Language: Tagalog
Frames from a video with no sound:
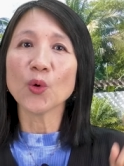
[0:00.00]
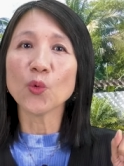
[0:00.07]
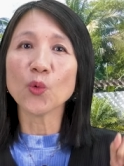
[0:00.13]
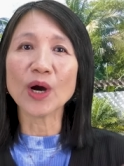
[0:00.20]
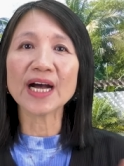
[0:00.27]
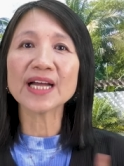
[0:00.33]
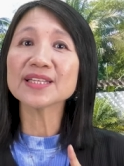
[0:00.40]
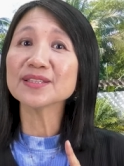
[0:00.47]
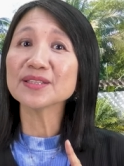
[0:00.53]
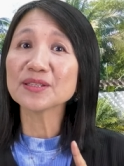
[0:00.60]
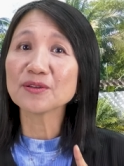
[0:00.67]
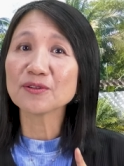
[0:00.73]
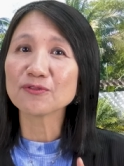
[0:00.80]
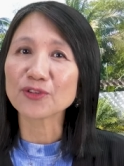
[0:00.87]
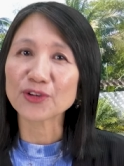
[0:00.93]
One,
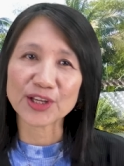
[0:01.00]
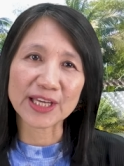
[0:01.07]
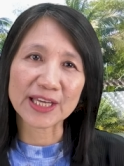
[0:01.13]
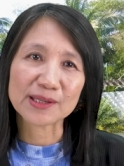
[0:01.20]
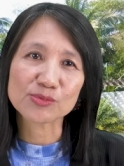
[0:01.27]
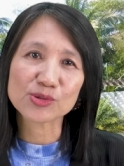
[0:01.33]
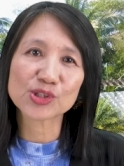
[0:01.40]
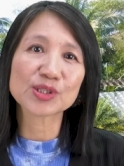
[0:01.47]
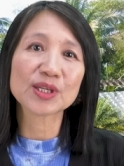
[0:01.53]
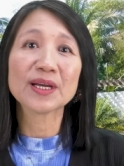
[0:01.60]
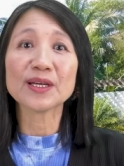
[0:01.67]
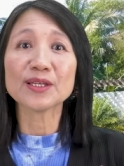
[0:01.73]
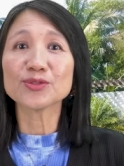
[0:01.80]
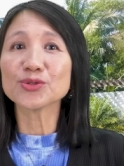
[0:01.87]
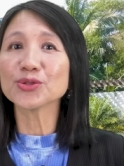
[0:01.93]
forgives.
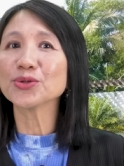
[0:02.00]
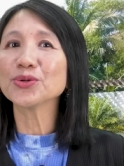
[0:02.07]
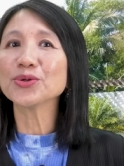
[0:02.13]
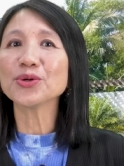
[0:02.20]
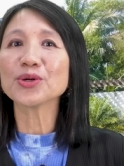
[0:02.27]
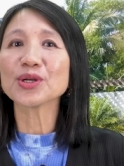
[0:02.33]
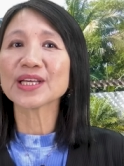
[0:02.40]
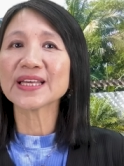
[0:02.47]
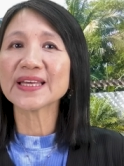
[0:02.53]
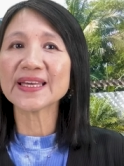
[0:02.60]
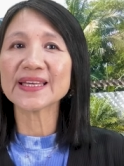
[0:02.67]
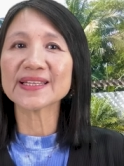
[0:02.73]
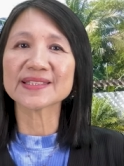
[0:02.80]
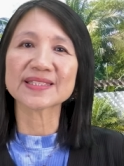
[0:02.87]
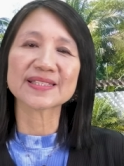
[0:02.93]
Two,
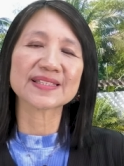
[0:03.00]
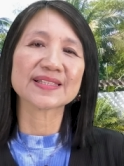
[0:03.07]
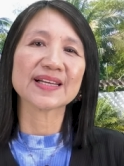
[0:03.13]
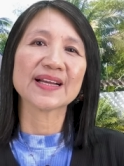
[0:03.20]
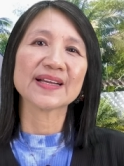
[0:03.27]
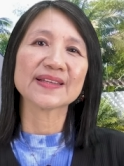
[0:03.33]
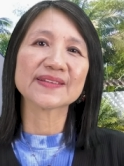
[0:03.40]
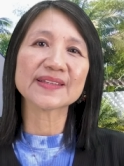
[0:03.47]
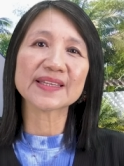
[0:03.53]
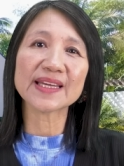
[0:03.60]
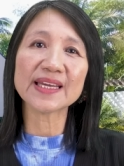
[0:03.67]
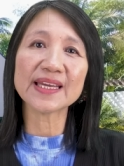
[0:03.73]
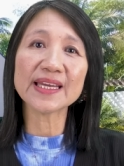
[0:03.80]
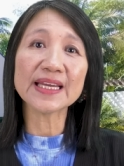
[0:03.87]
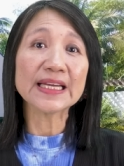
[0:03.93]
heals.
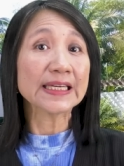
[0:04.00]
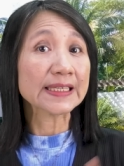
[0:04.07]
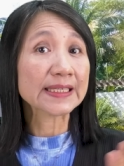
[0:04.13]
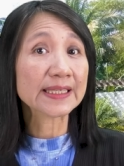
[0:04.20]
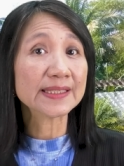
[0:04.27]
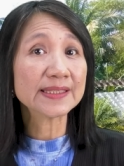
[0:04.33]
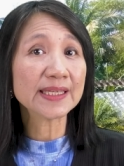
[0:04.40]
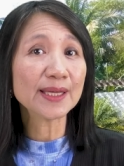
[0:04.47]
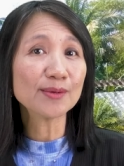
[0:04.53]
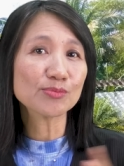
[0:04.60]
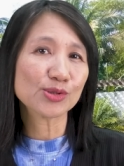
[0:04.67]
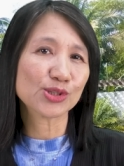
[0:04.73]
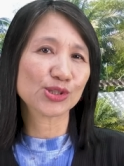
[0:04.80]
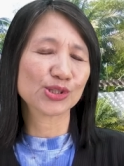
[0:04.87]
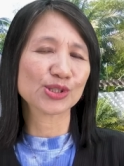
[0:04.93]
Three,
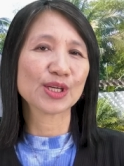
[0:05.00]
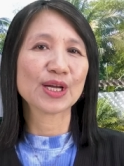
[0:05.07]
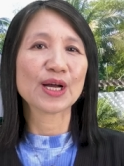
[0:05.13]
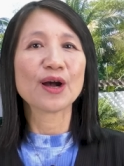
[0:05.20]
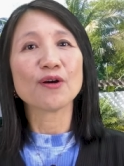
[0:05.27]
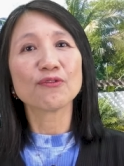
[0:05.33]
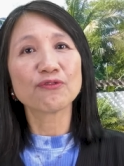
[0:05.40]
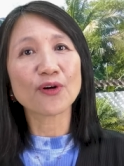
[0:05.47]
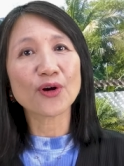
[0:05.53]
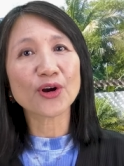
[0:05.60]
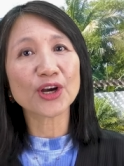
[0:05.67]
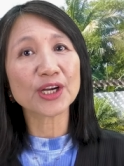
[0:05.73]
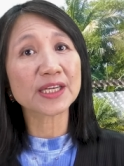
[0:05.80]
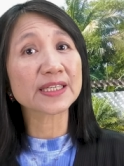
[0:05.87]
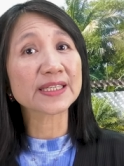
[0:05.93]
redeems.
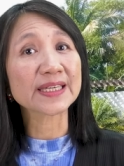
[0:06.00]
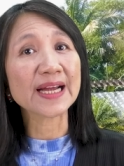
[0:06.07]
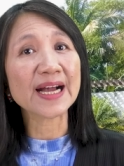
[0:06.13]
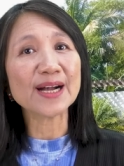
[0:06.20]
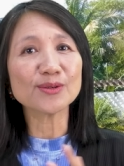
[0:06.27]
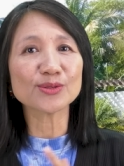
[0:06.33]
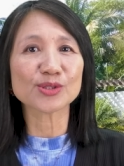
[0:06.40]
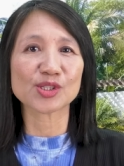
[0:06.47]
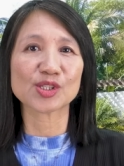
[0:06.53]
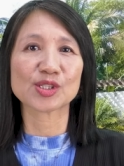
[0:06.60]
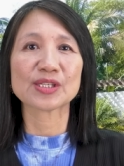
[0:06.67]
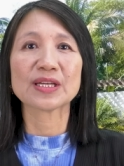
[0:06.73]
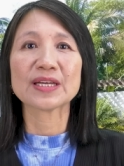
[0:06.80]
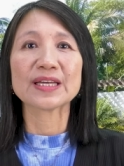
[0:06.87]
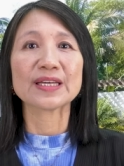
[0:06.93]
Four, crowns.